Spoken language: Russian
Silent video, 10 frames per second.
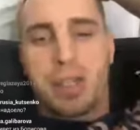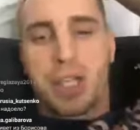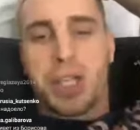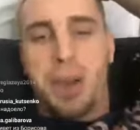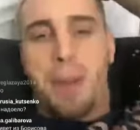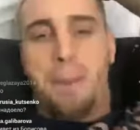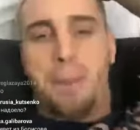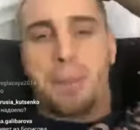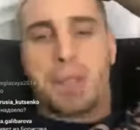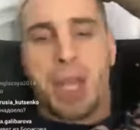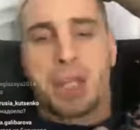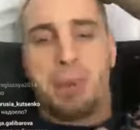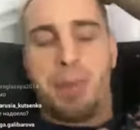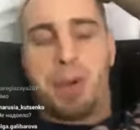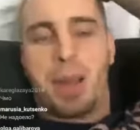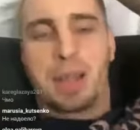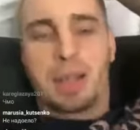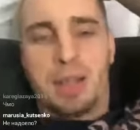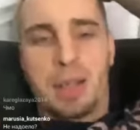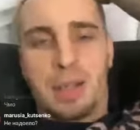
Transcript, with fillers: Саша, Саше помогай.